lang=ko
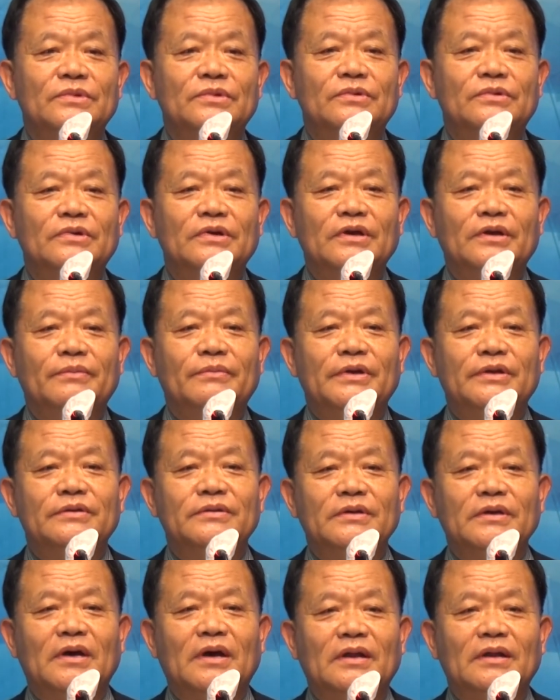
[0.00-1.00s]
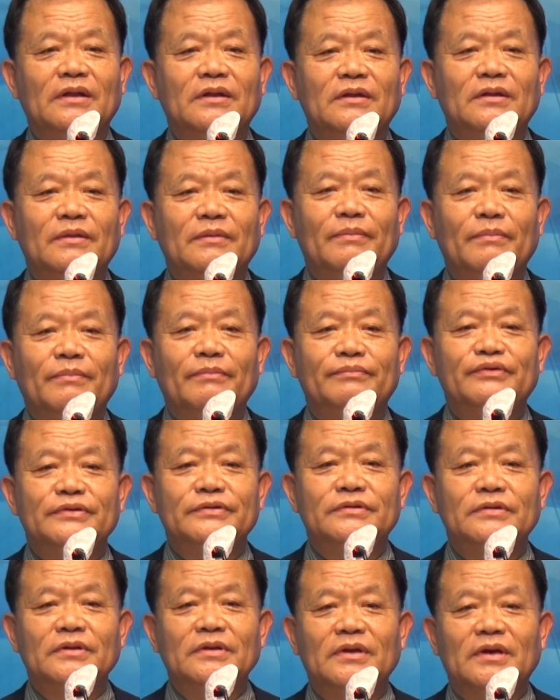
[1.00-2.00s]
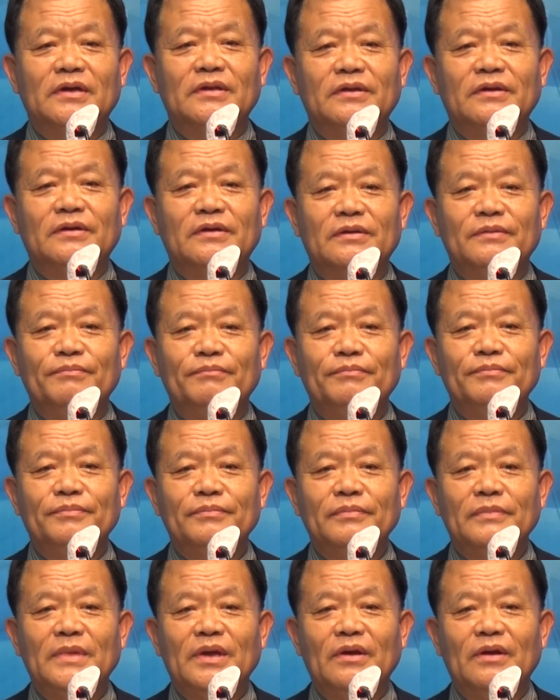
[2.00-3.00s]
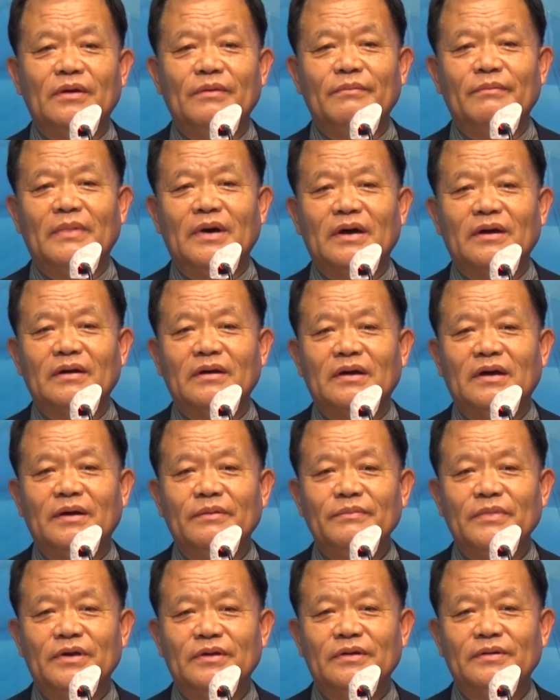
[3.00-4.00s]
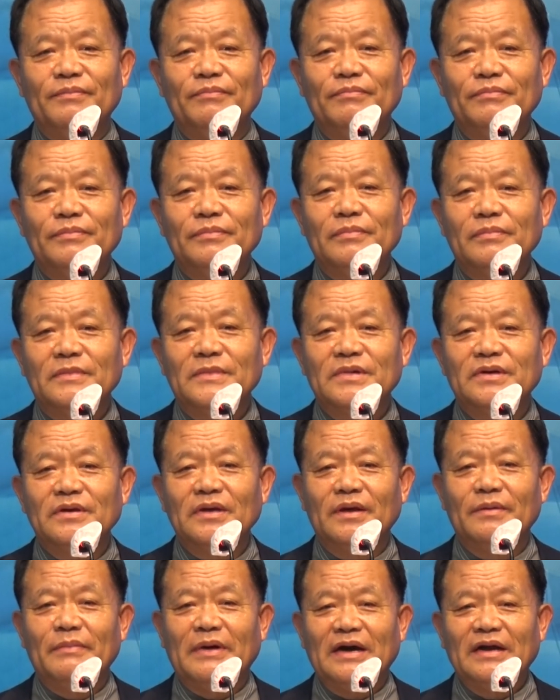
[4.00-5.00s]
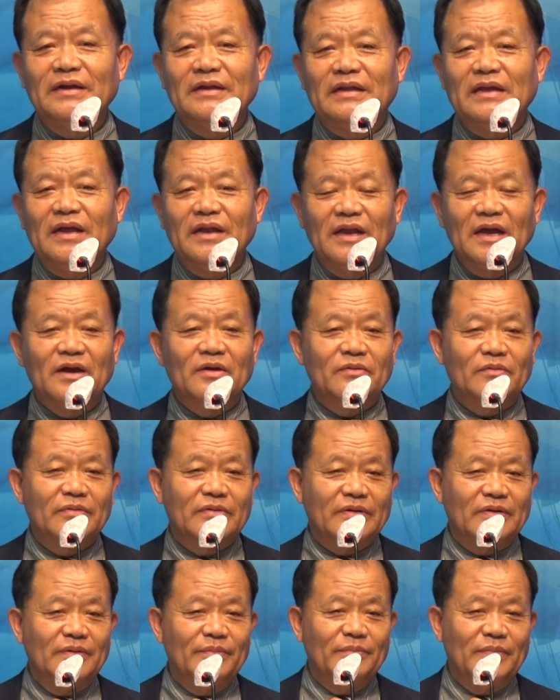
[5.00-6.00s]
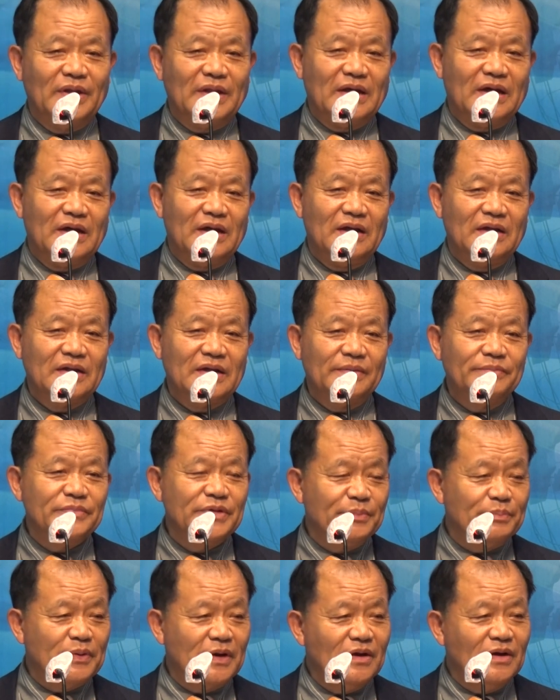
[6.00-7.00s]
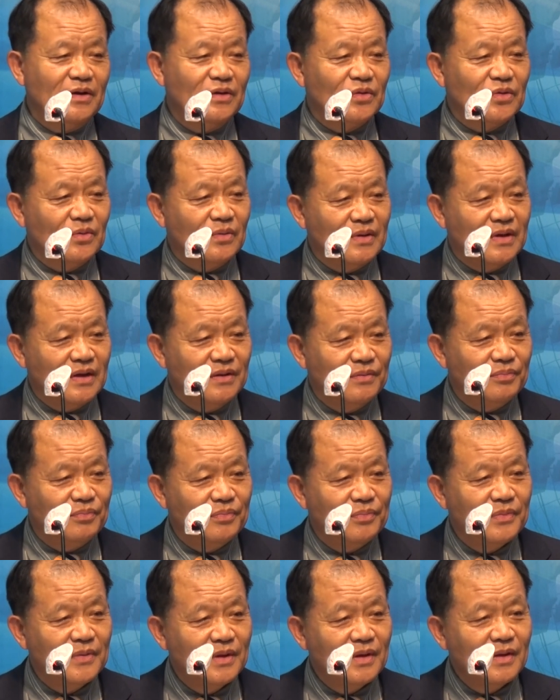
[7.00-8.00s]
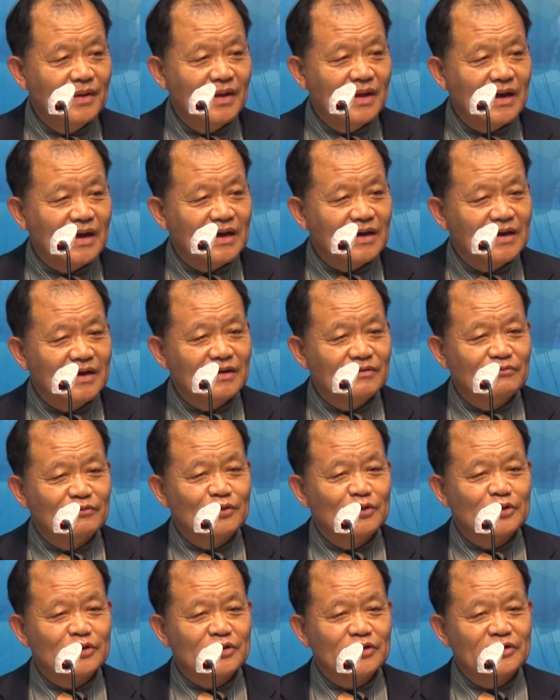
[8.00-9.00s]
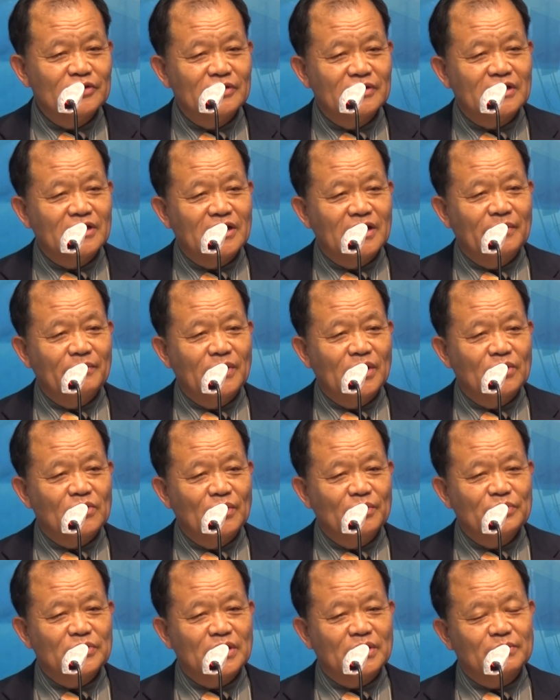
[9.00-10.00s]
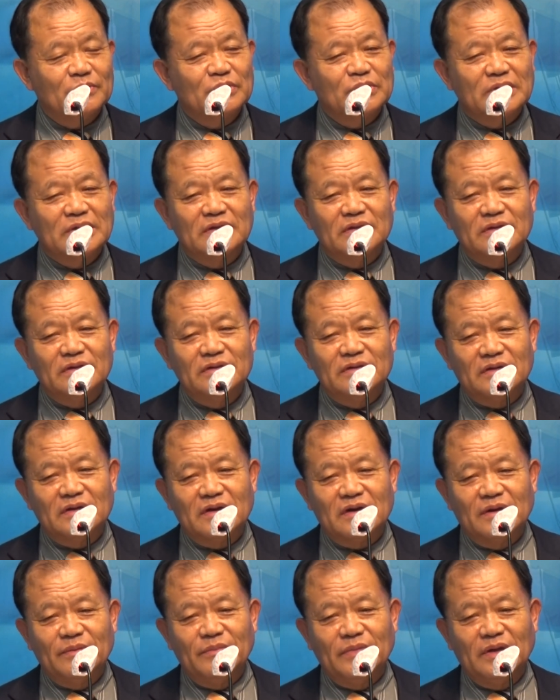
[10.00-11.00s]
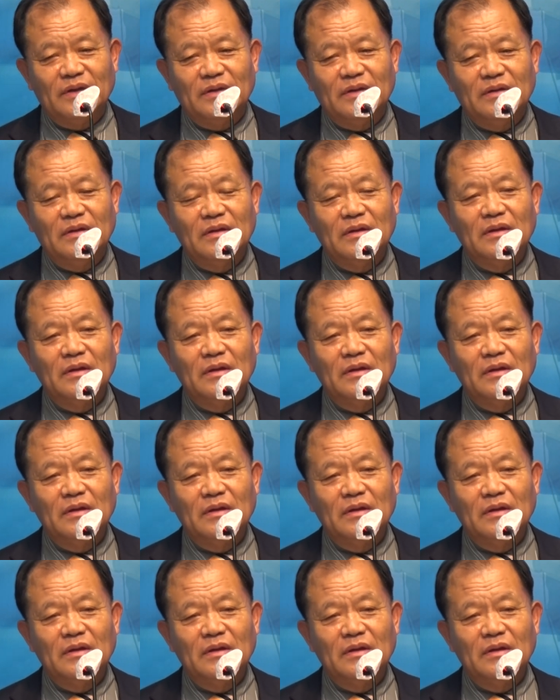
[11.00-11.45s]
우리 믿지 않는 불신자들은 이런 말을 하면은 그게 말이 되냐고 그럽니다. 38년 동안 알아 누웠던 사람이 꼼짝 못했던 사람이